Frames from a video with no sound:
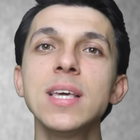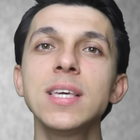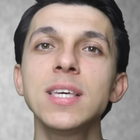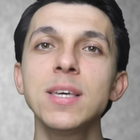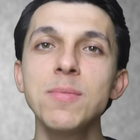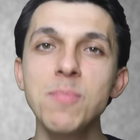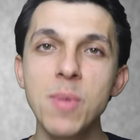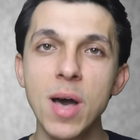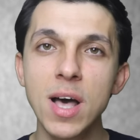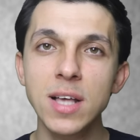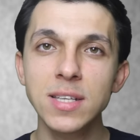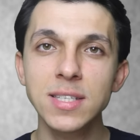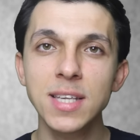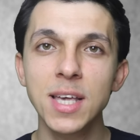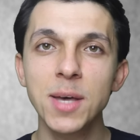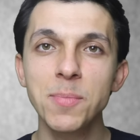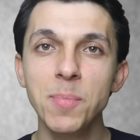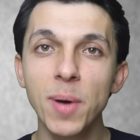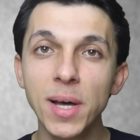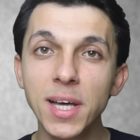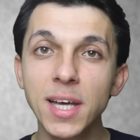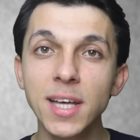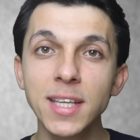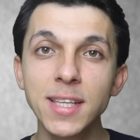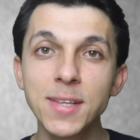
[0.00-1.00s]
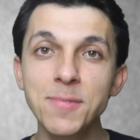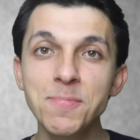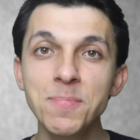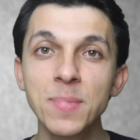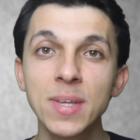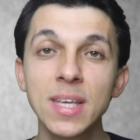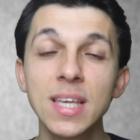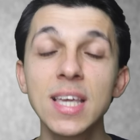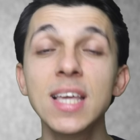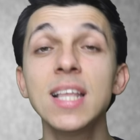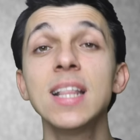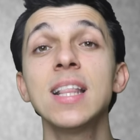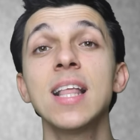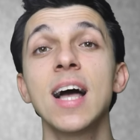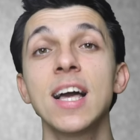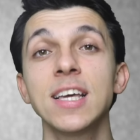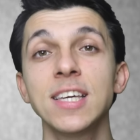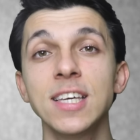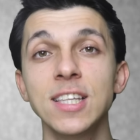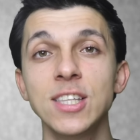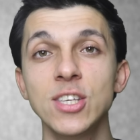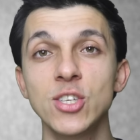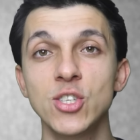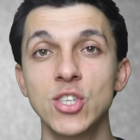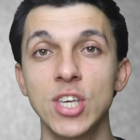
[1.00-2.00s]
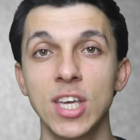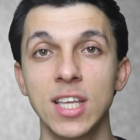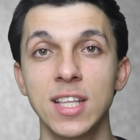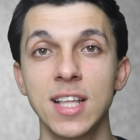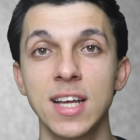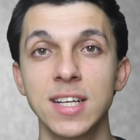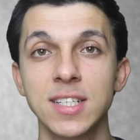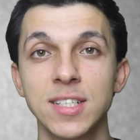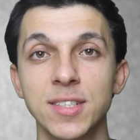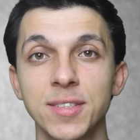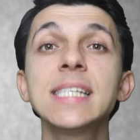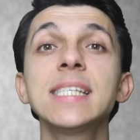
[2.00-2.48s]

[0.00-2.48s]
iki mağazaya bakalım illaki diyecekler.